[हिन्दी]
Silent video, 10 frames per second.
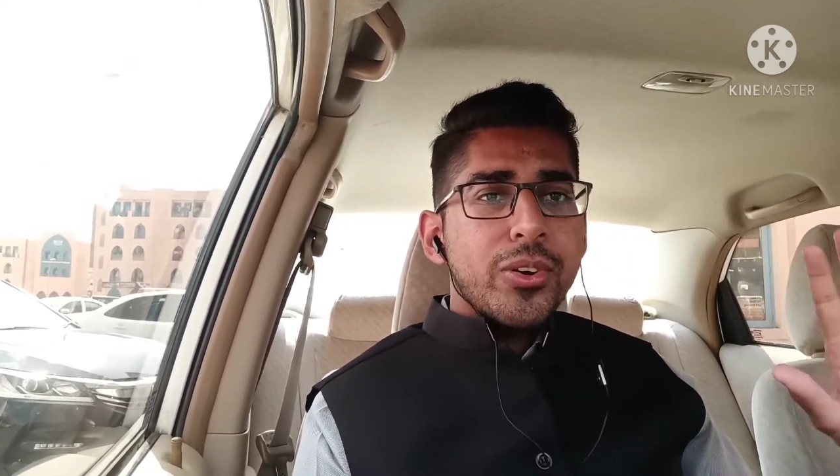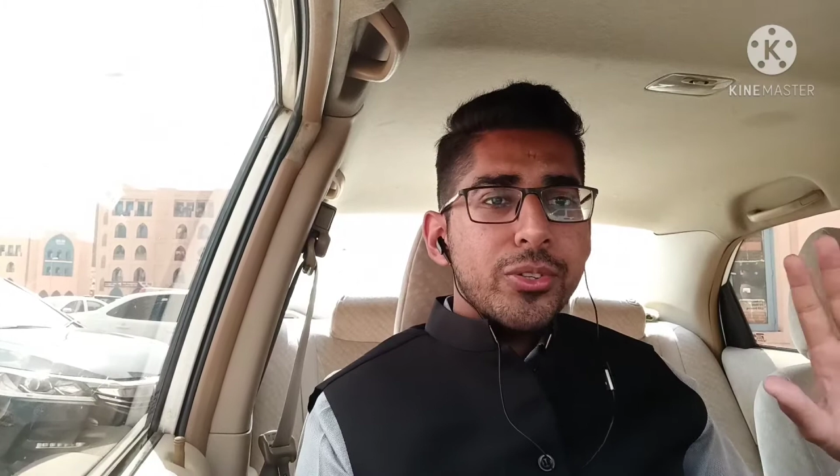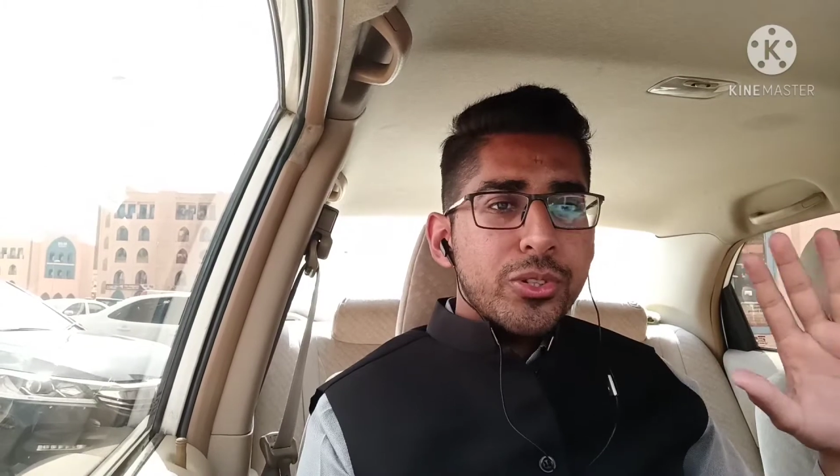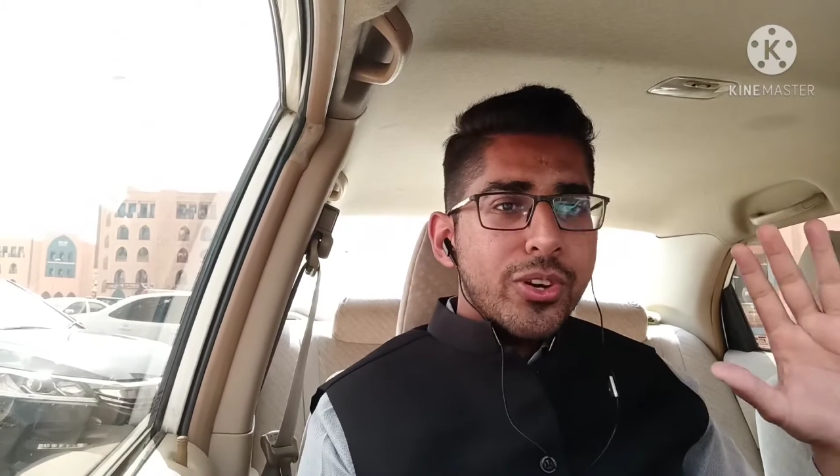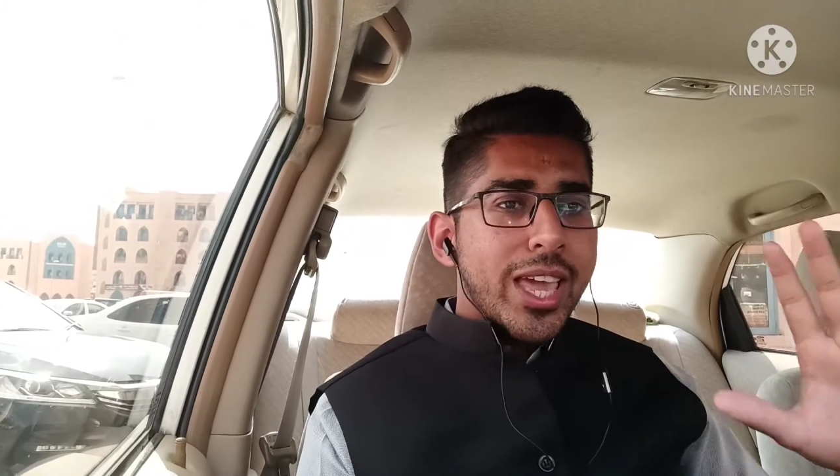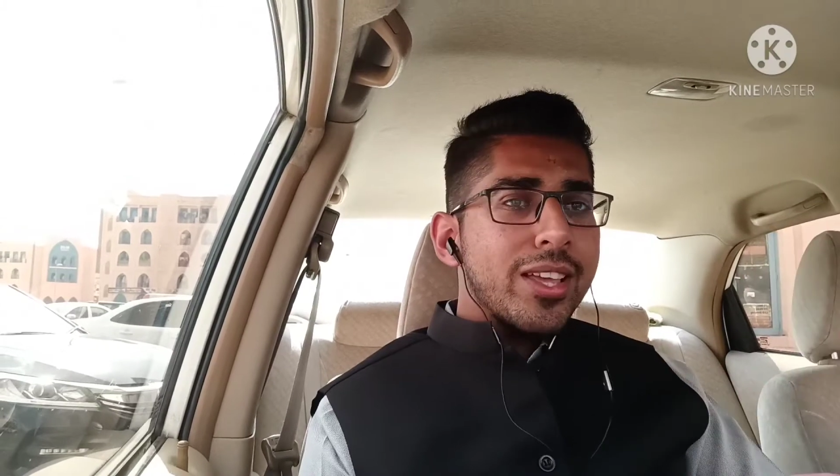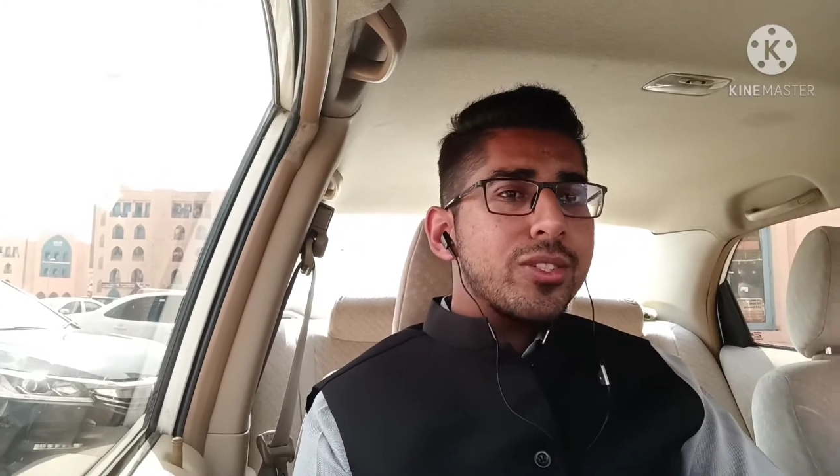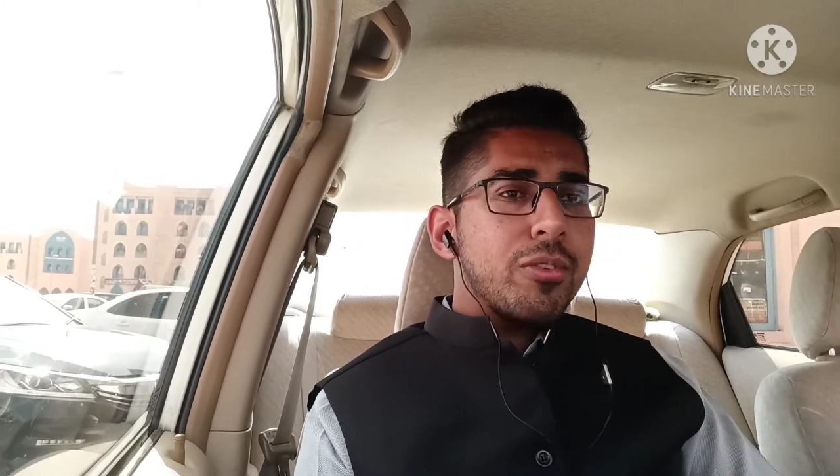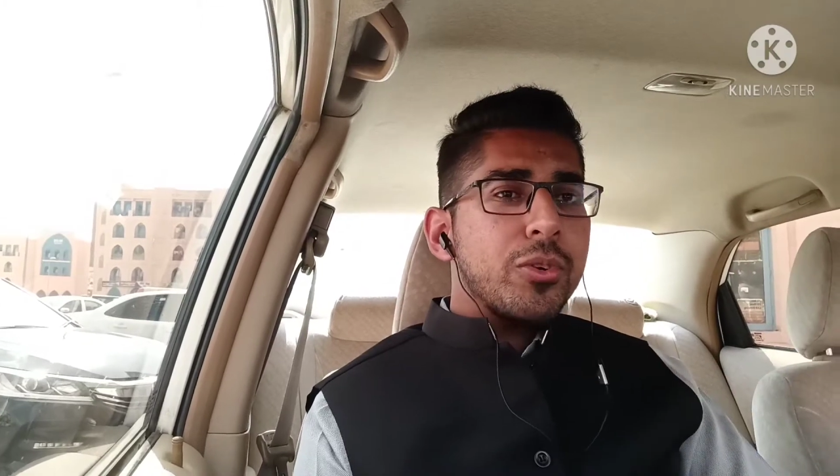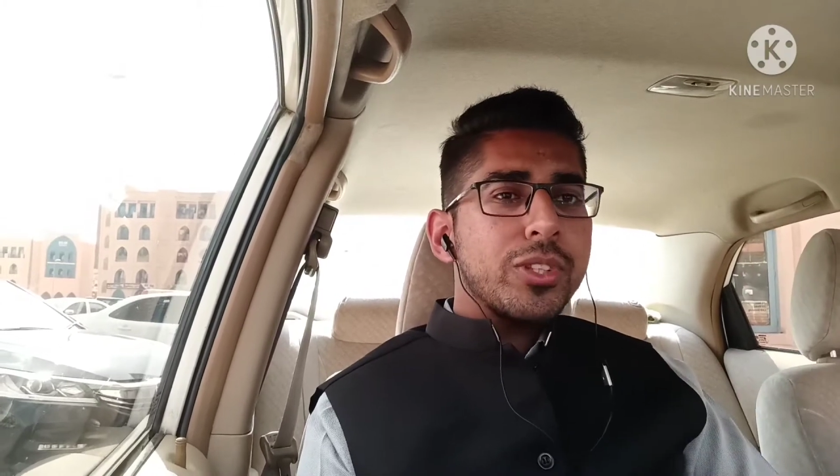जो गैस
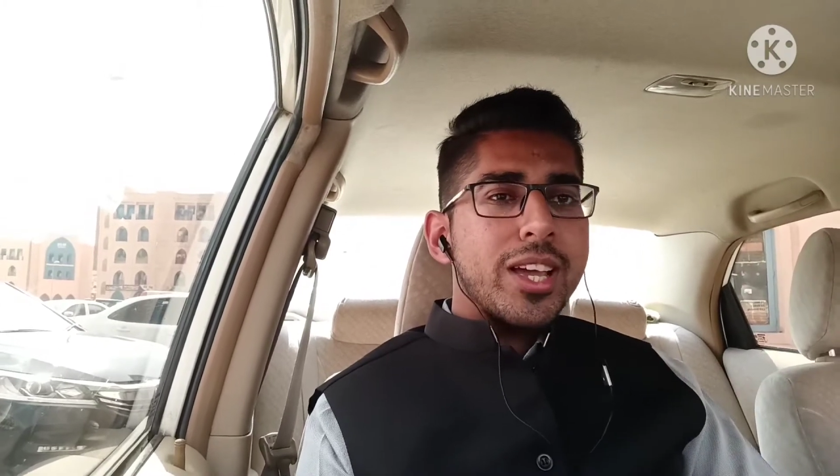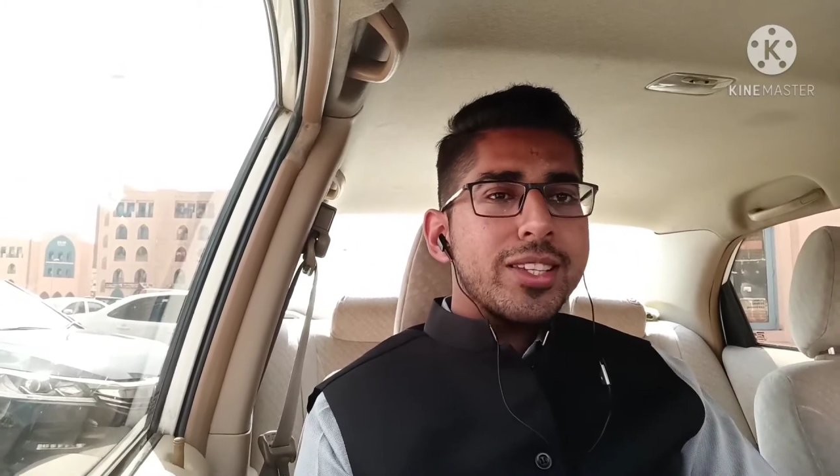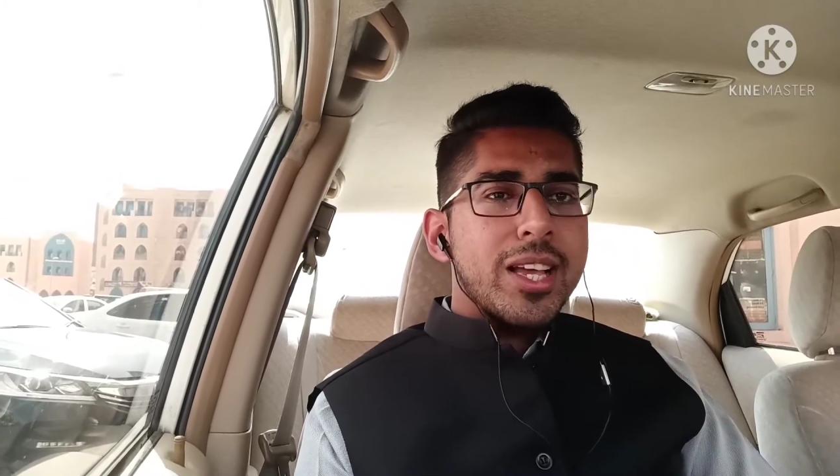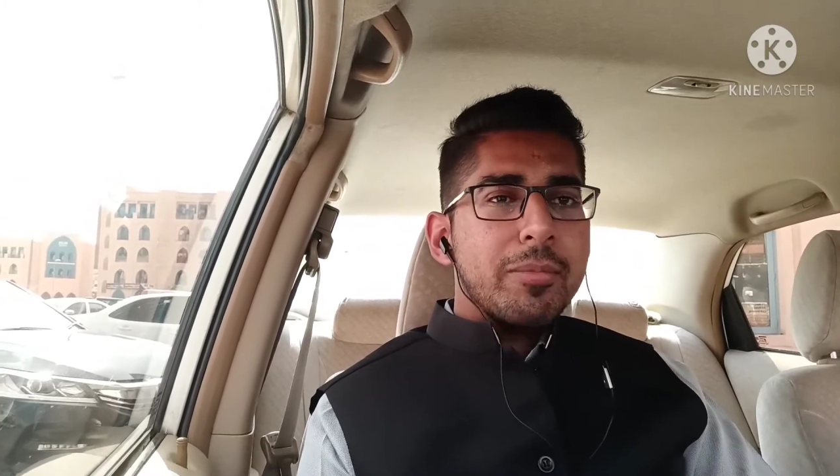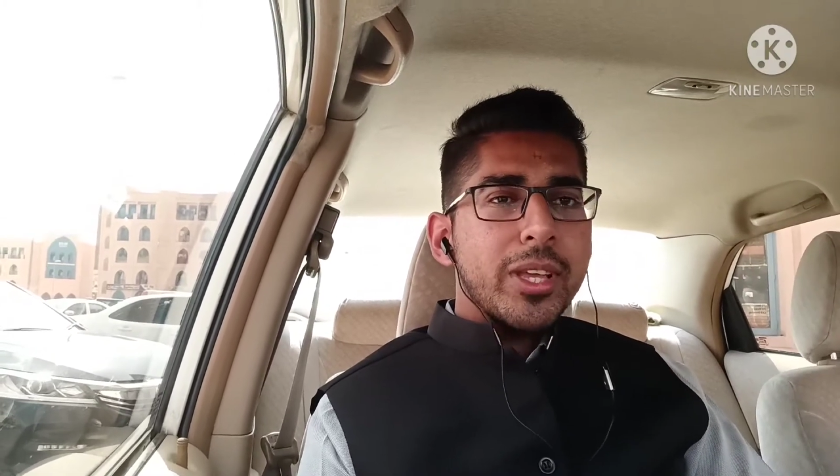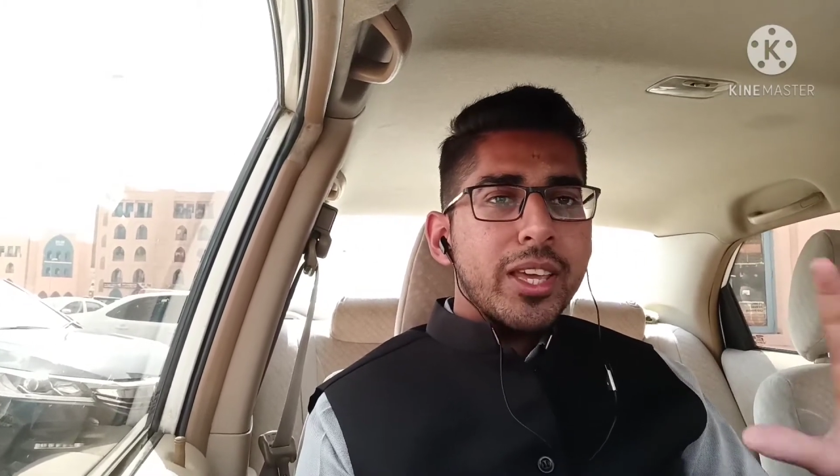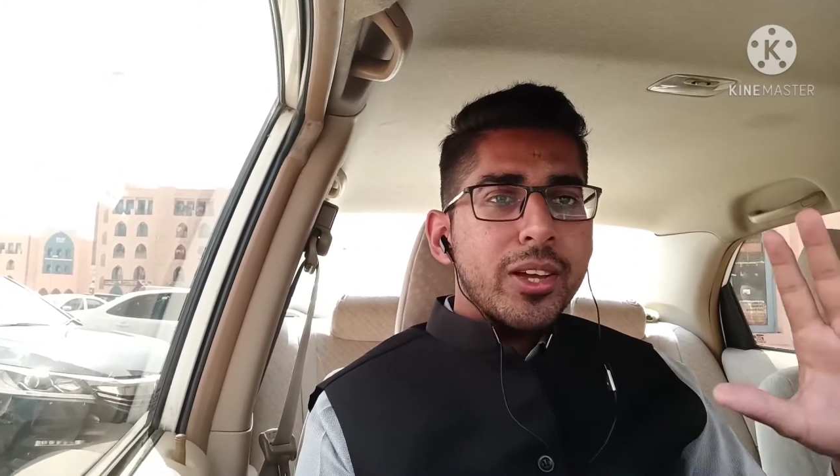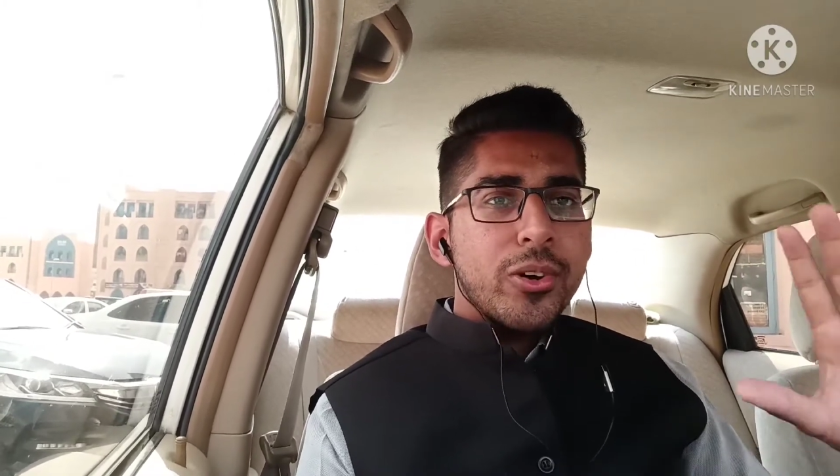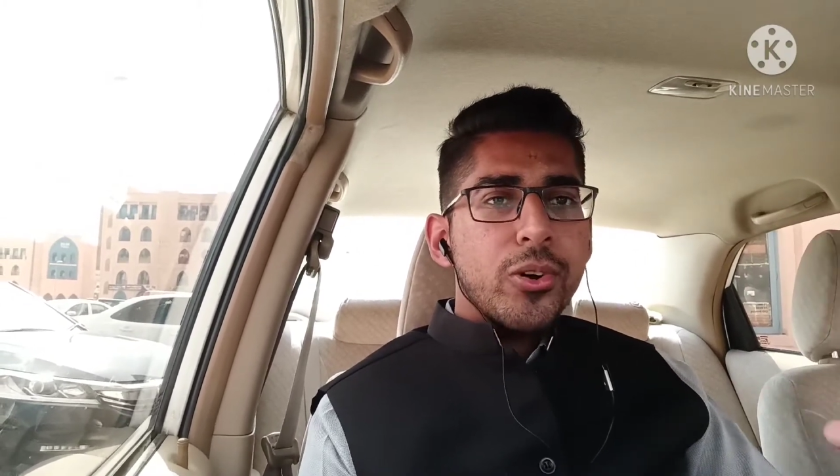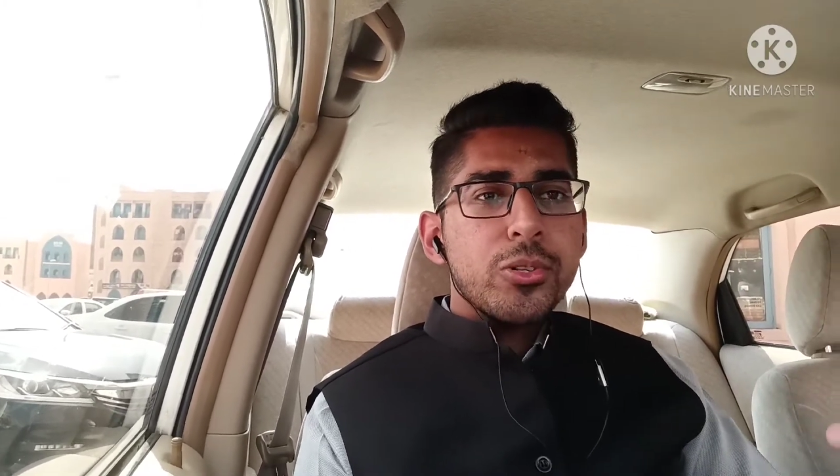स्टोव होता है सामने
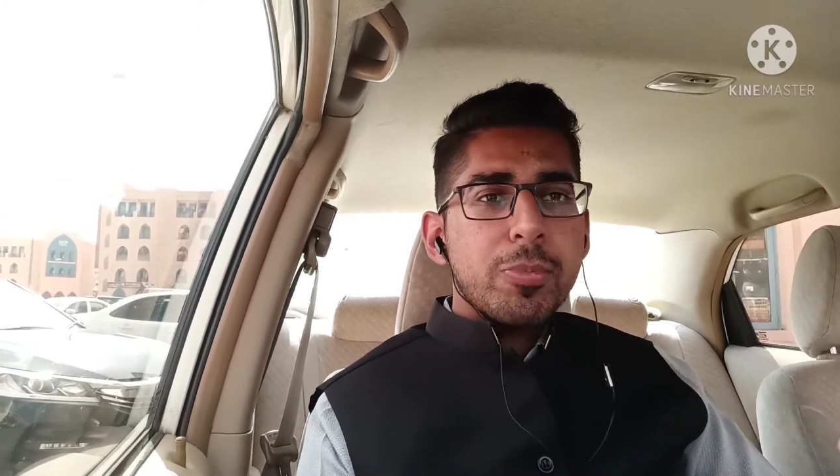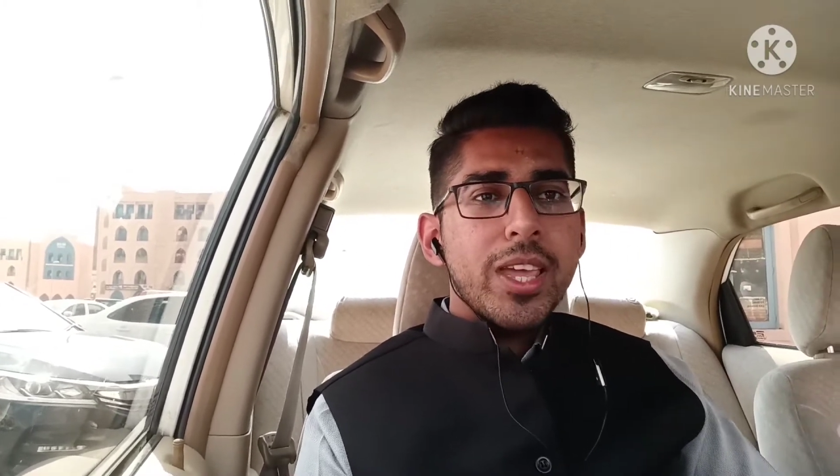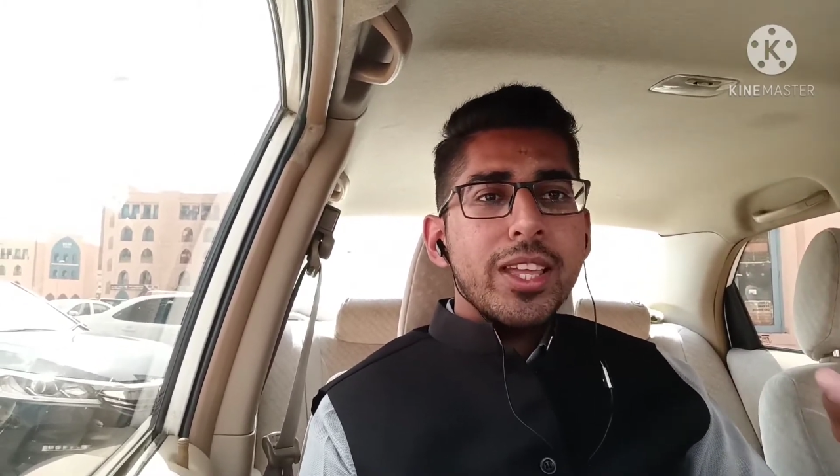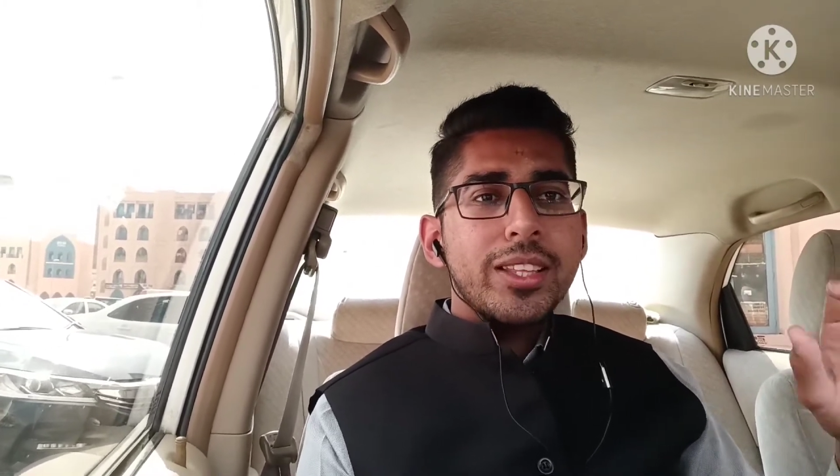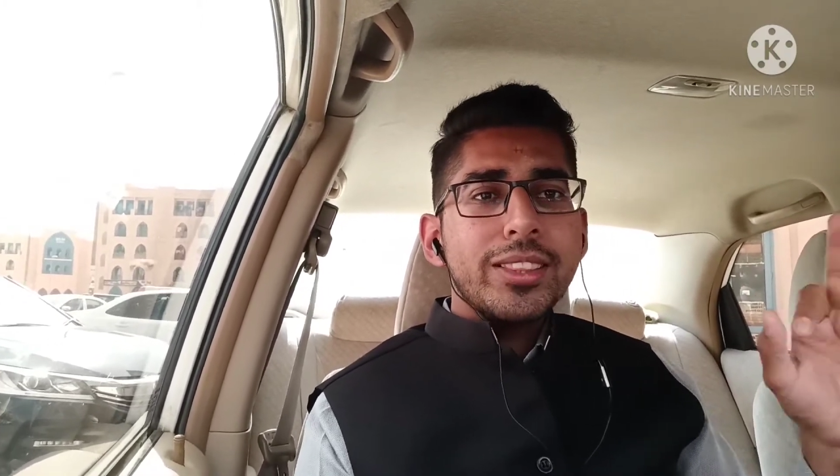उस पर